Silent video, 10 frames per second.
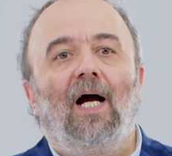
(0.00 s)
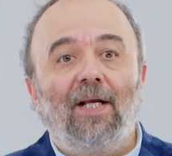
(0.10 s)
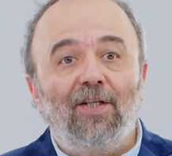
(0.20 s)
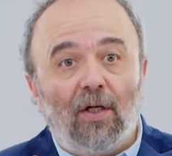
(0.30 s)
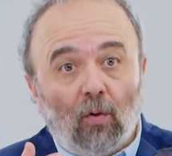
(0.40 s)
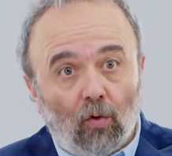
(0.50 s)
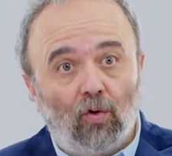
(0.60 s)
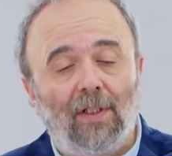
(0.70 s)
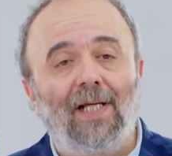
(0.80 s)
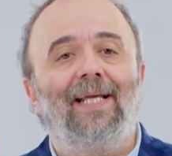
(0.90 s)
Ayrıca
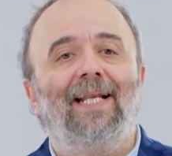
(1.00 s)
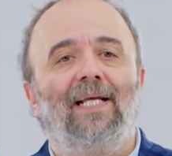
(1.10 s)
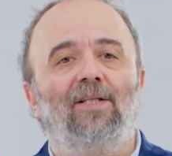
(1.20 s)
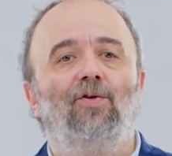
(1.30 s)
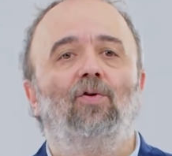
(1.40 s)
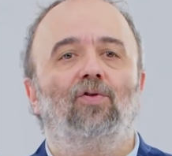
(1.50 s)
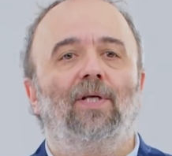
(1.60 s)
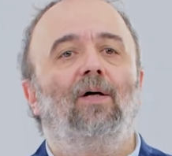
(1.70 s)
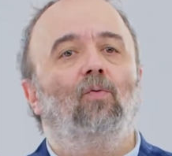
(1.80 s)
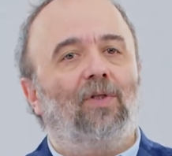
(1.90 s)
koşullar
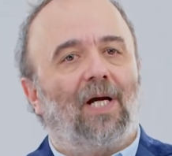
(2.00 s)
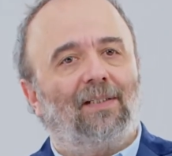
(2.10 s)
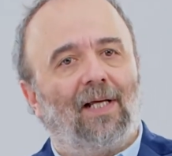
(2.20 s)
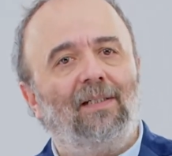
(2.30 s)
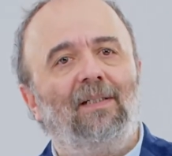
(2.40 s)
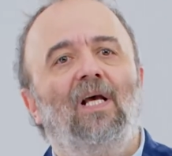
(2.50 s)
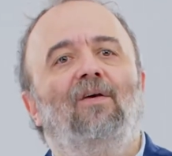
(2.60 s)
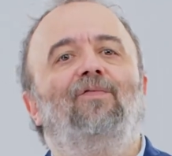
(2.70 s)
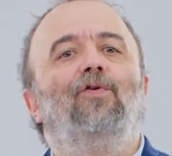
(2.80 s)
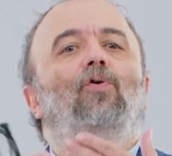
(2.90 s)
gerektiriyorsa uzaktan
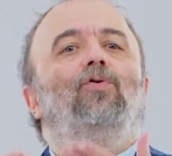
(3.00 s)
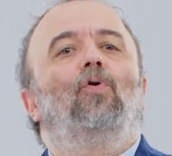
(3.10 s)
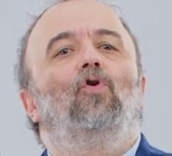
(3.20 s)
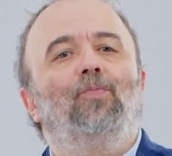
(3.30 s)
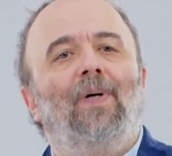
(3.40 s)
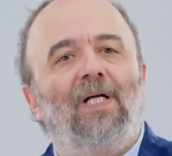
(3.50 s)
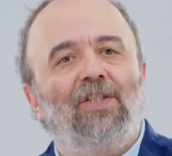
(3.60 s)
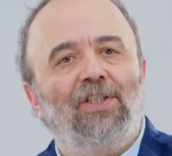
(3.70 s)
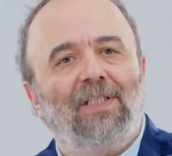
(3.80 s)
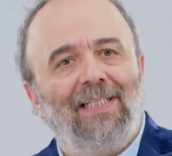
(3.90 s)
videolu görüşme
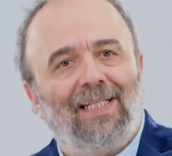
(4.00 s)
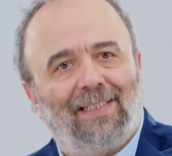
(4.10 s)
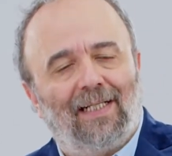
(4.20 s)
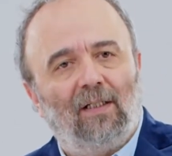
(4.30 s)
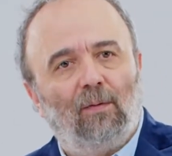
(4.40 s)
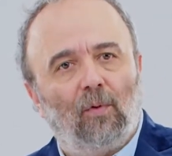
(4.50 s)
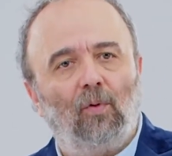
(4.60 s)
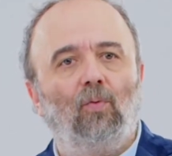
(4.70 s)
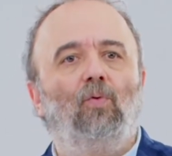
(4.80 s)
aracılığıyla da bunu